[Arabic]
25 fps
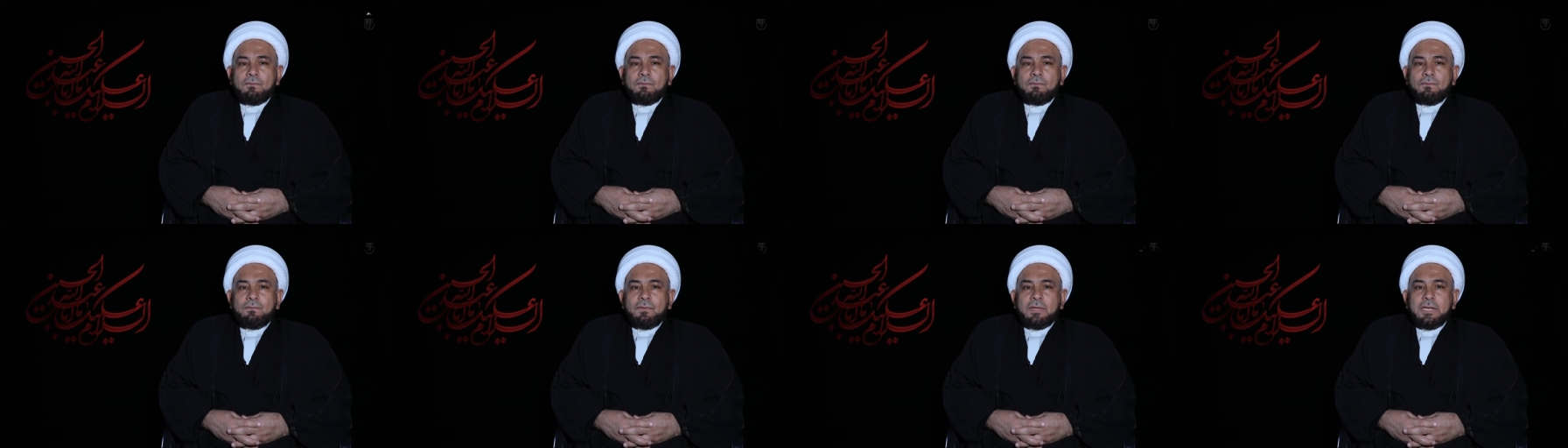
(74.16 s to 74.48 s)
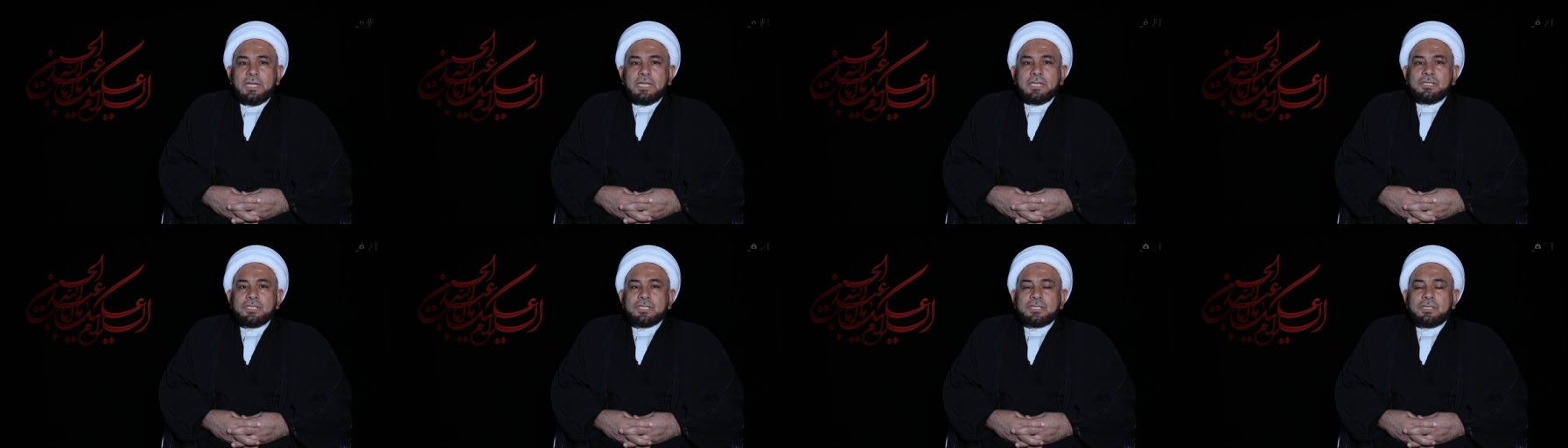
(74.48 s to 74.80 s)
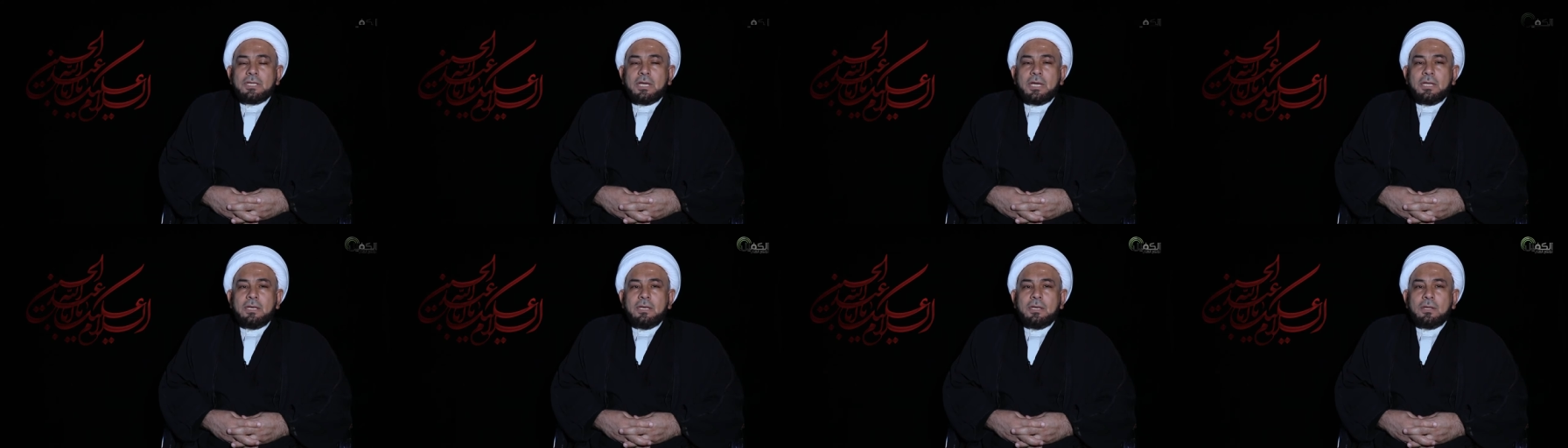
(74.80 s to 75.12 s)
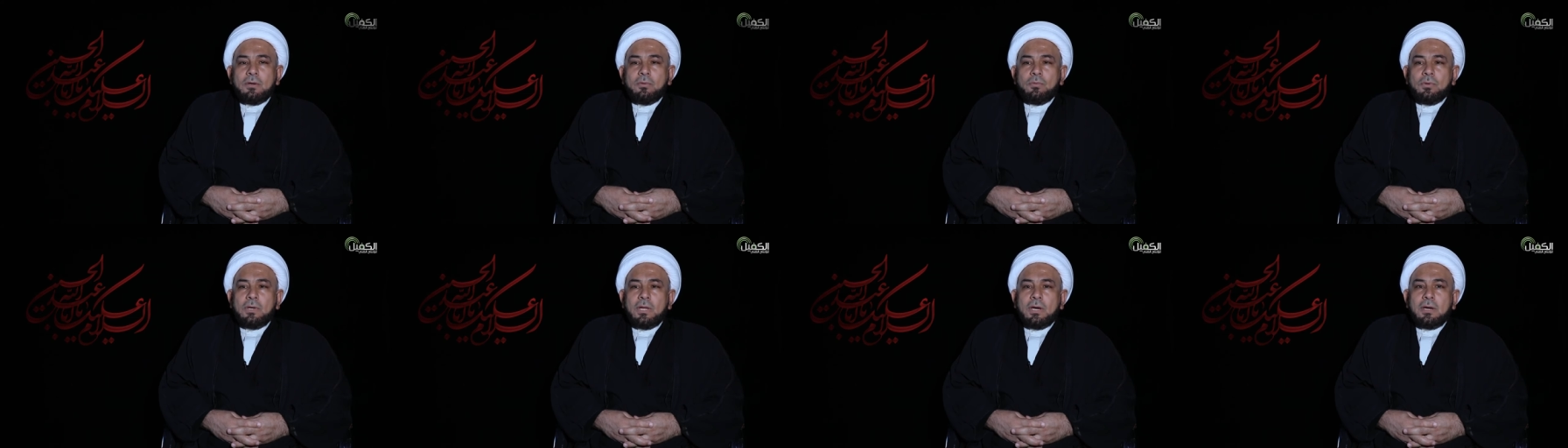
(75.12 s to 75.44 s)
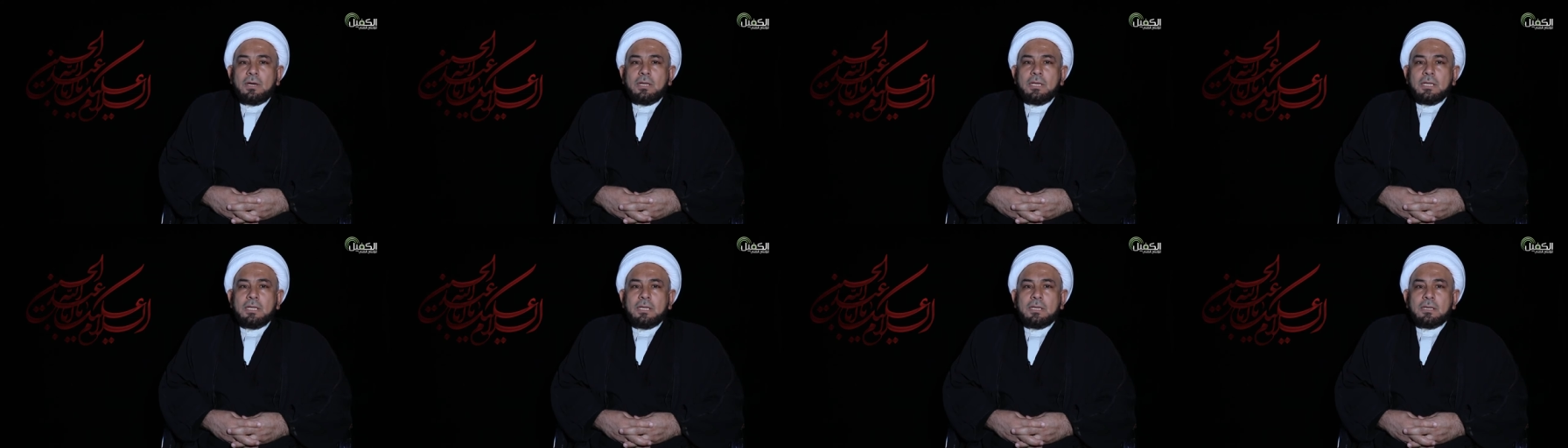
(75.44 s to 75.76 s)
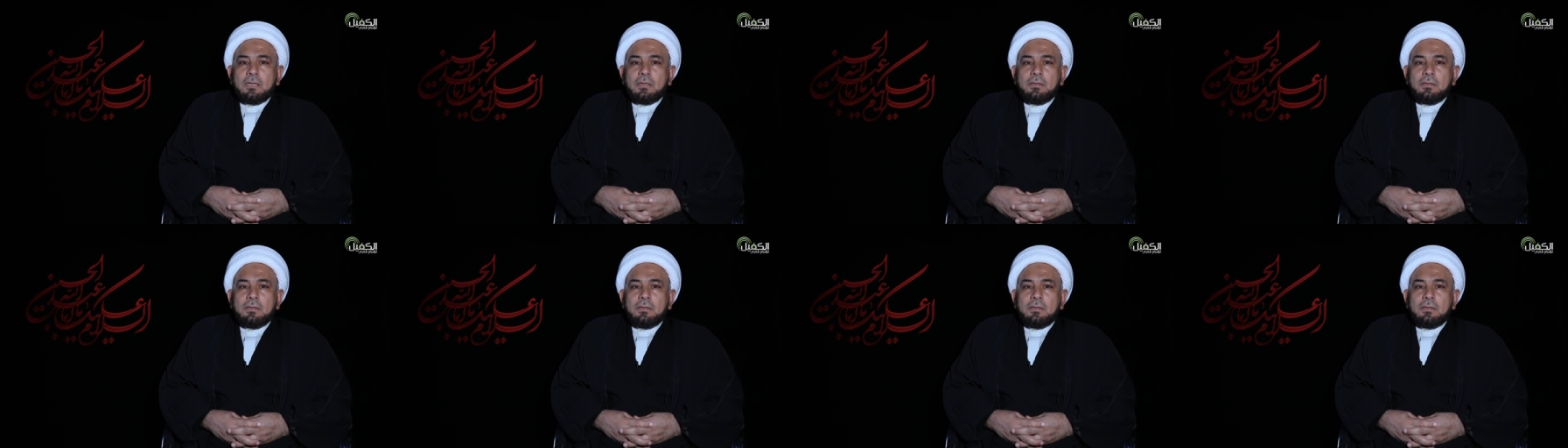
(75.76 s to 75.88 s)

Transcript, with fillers: فنجد أن هنالك